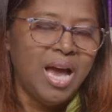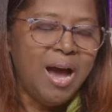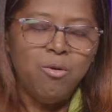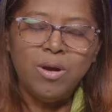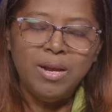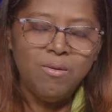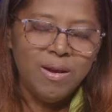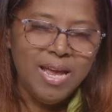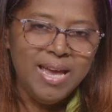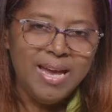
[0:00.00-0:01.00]
Aunque lo
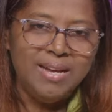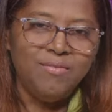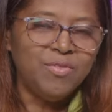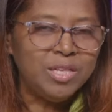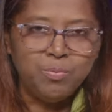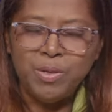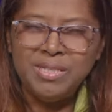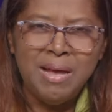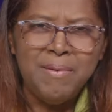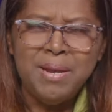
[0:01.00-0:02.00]
lean,
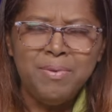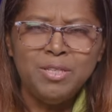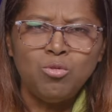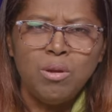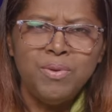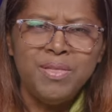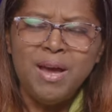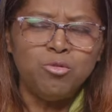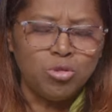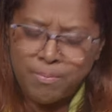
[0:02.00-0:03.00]
después de haber visto el
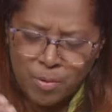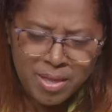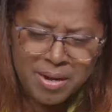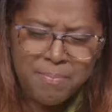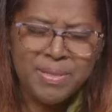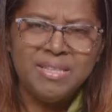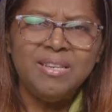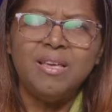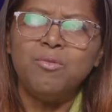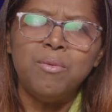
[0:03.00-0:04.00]
video, usted puede
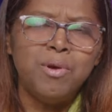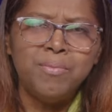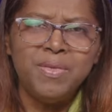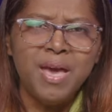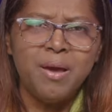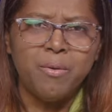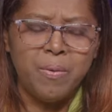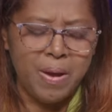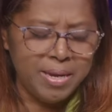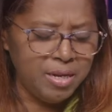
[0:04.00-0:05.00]
repetir de nuevo el video,
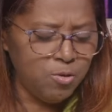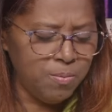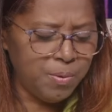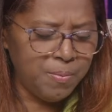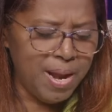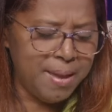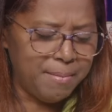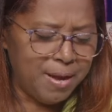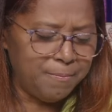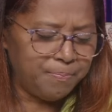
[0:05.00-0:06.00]
no hay ningún problema.